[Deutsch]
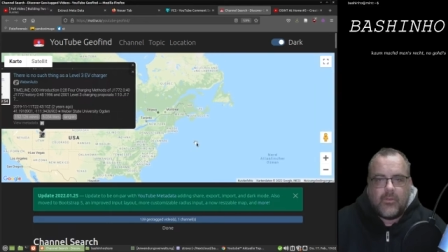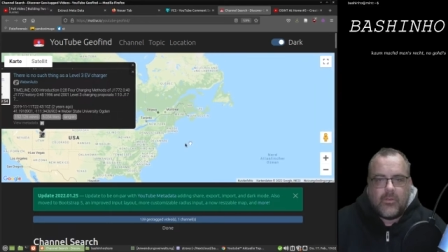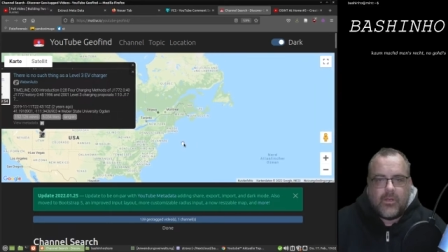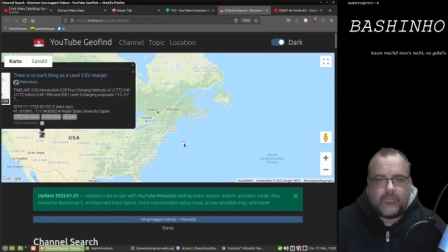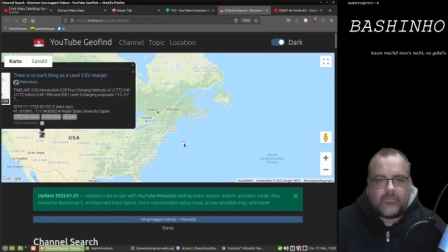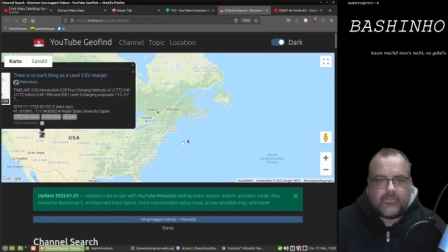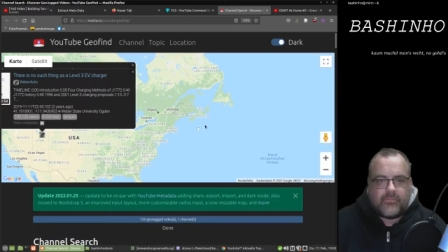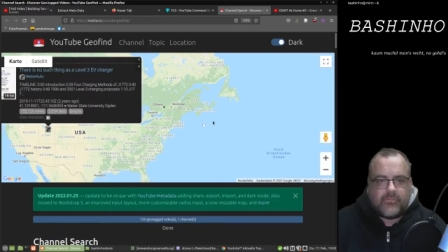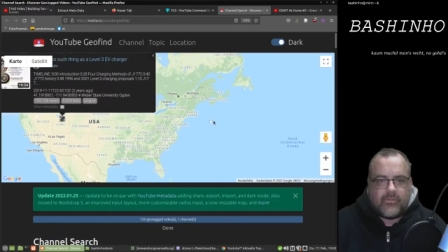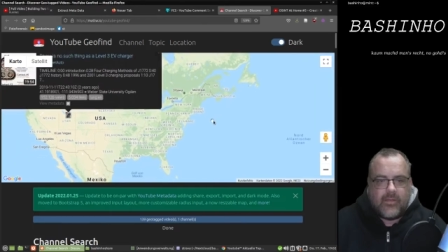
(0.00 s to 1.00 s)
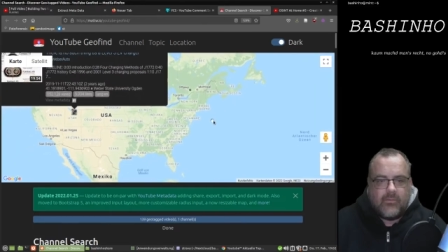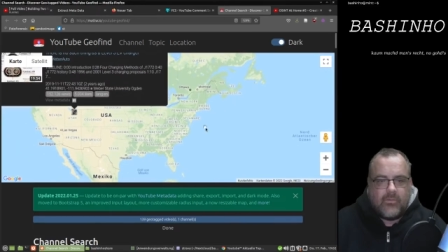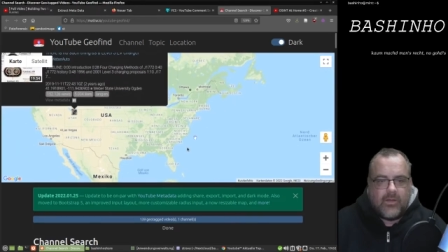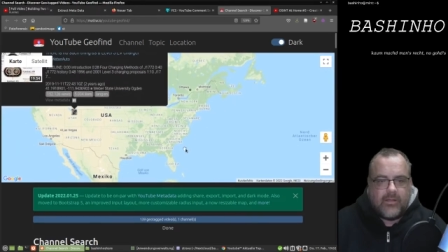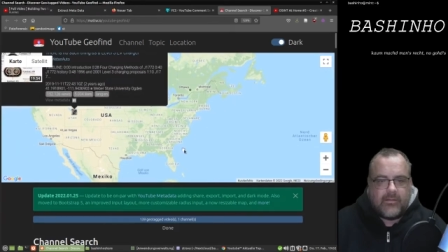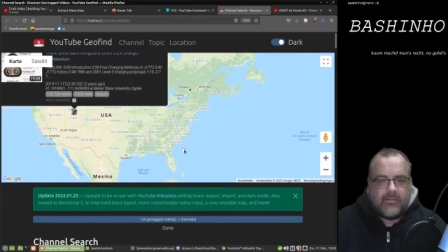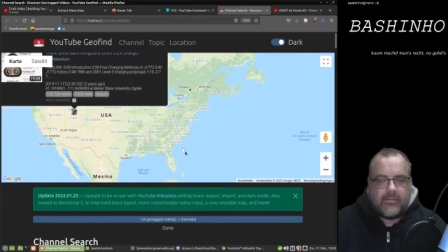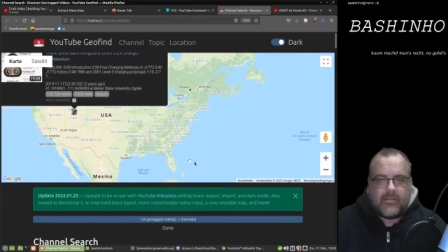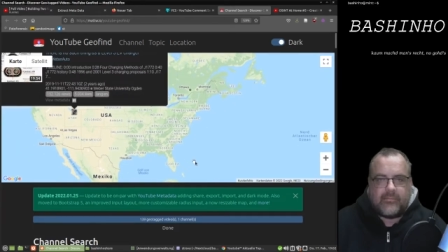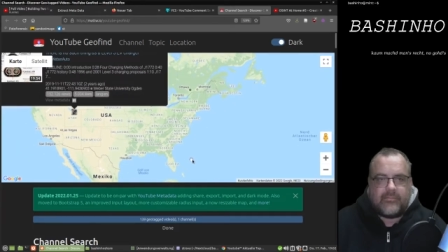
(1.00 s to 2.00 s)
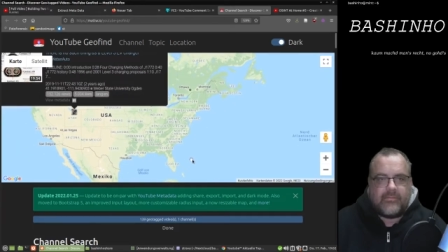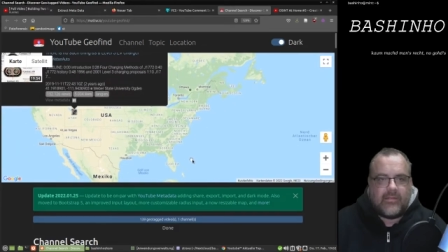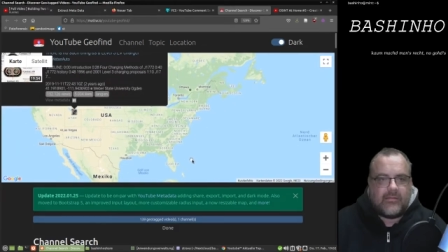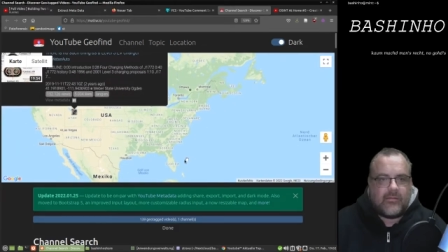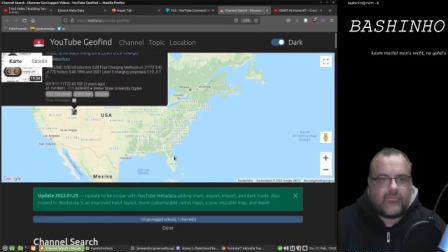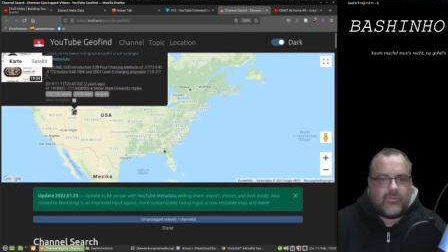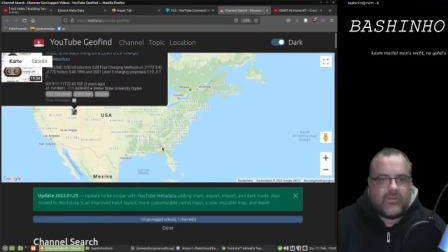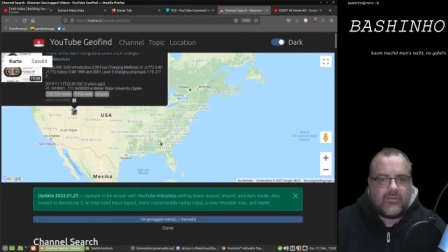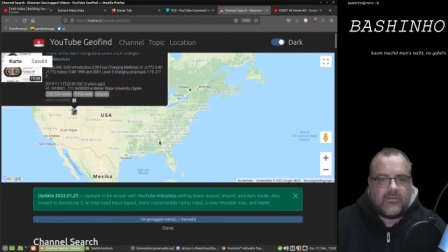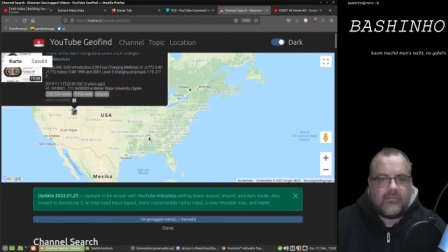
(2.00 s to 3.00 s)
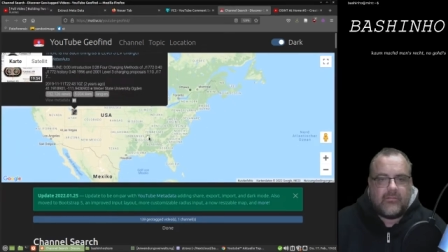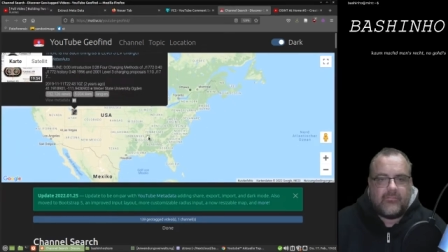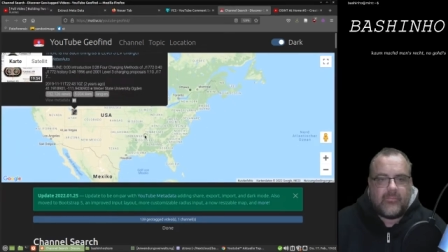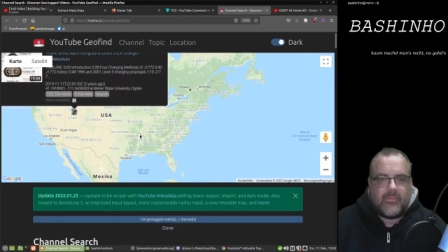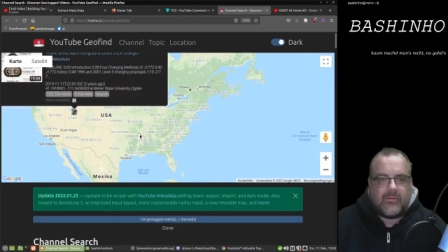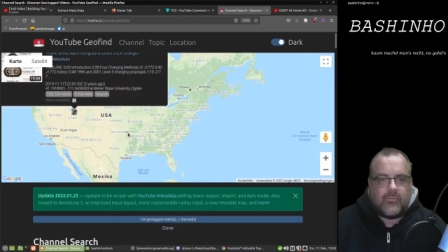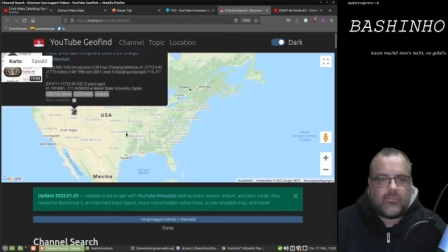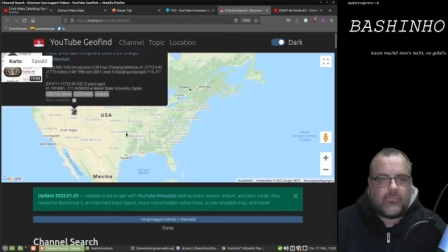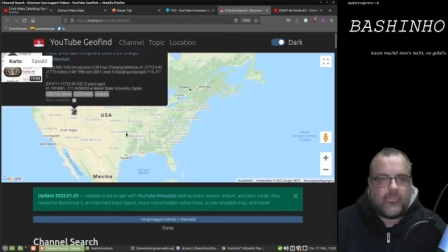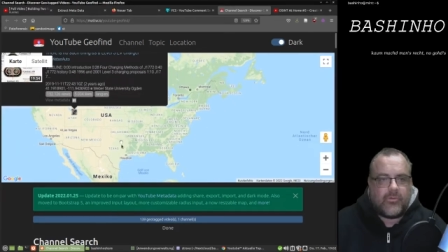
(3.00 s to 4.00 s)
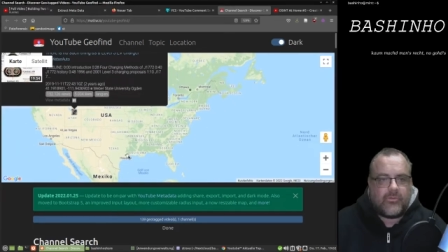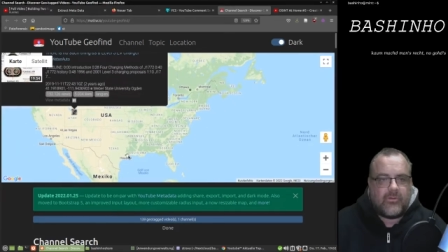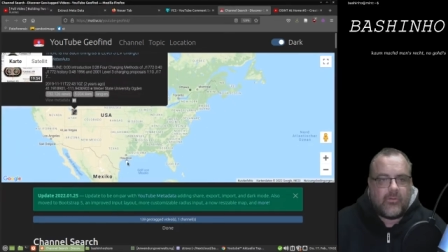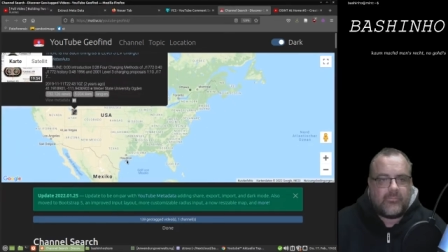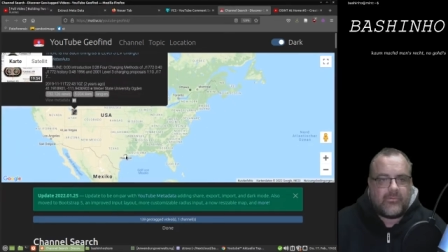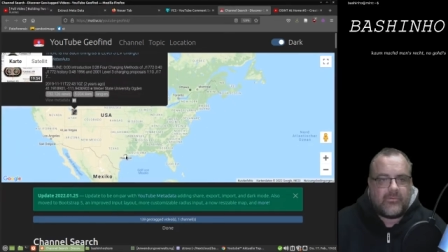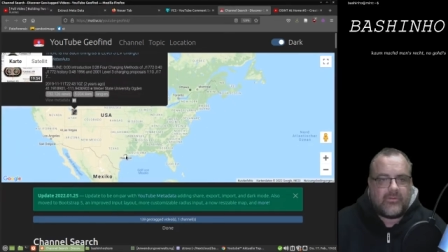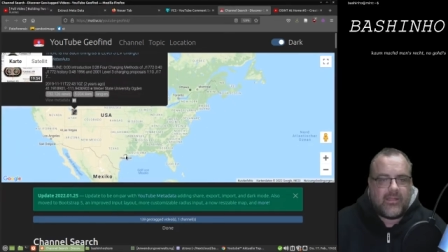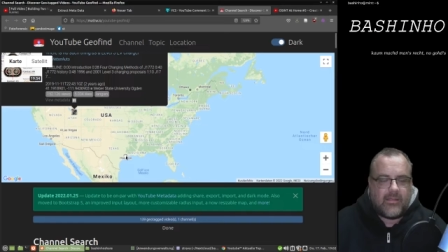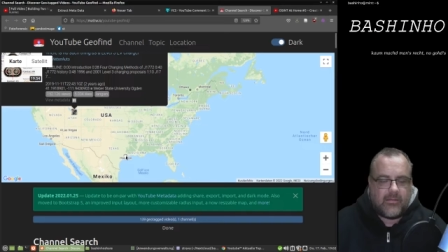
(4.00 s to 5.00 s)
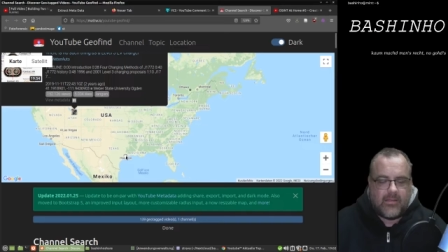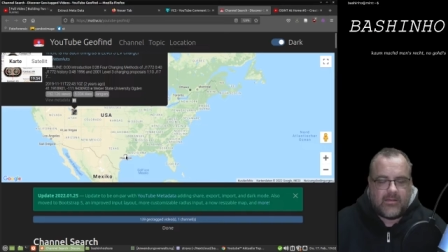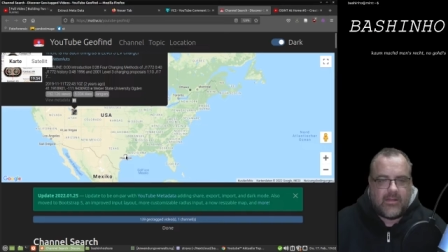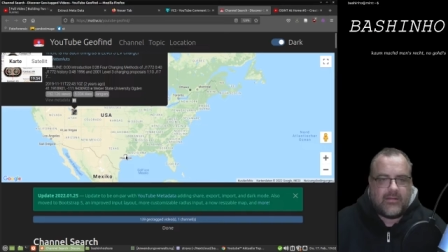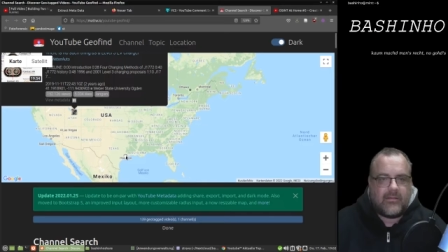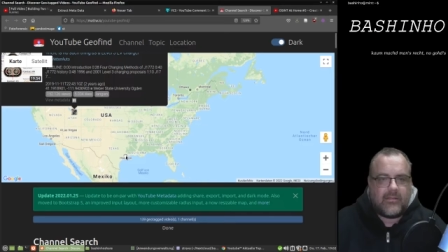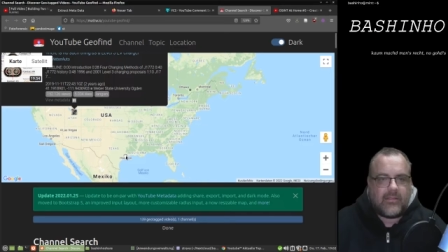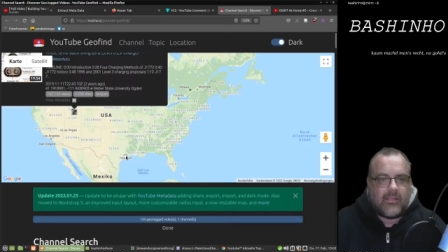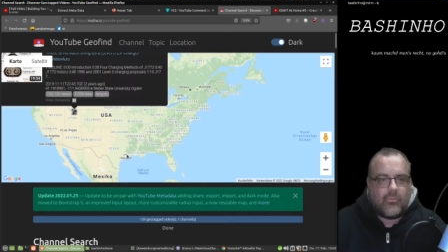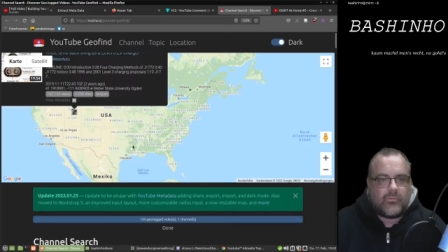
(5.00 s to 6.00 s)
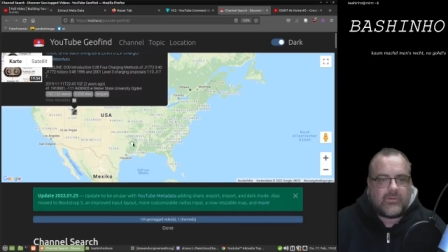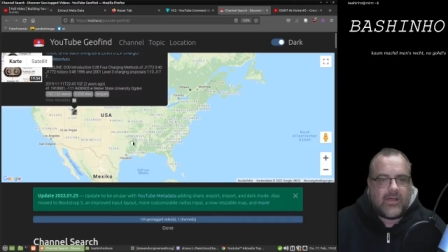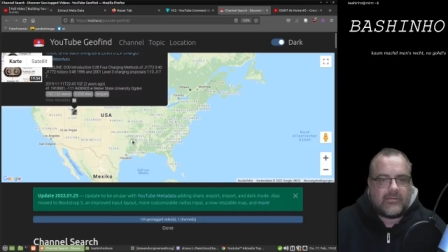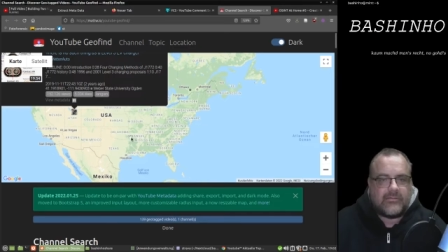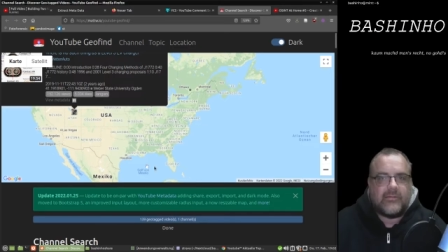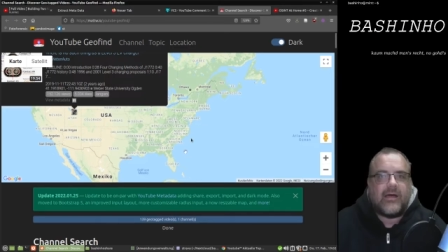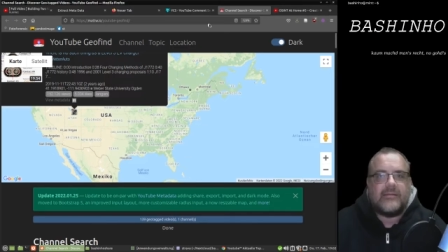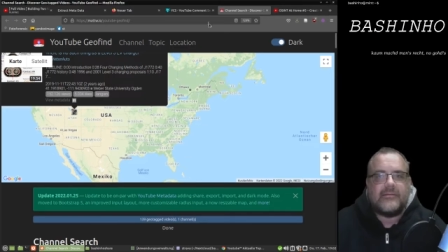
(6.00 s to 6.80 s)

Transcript: Also das ist auch eine ganz nette Geschichte, wenn man gucken möchte, ob der Kanal Geodaten hat.